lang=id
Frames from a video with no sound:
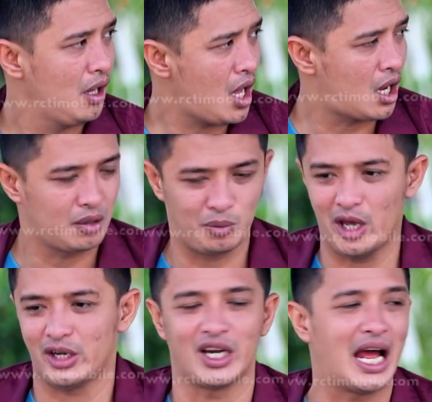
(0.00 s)
Ah,
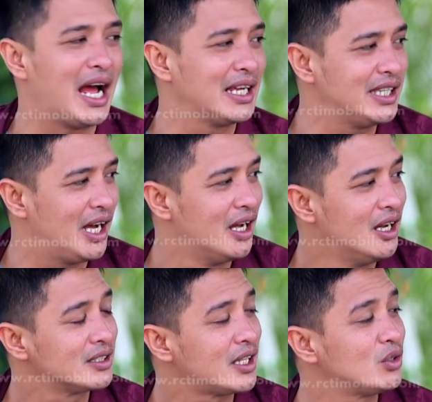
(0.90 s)
biarin aja.
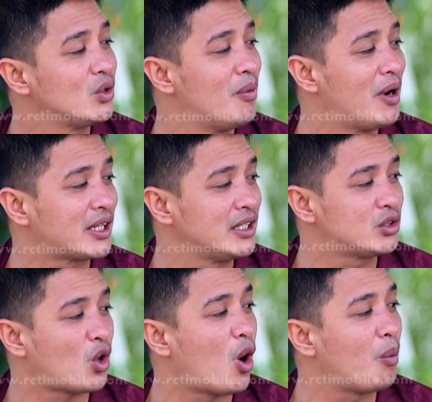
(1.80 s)
Ntar juga matanya
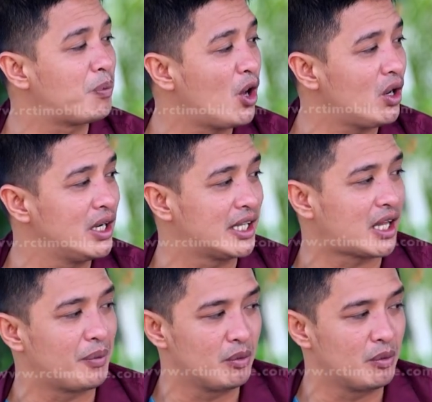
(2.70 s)
coplok, ngeliat HP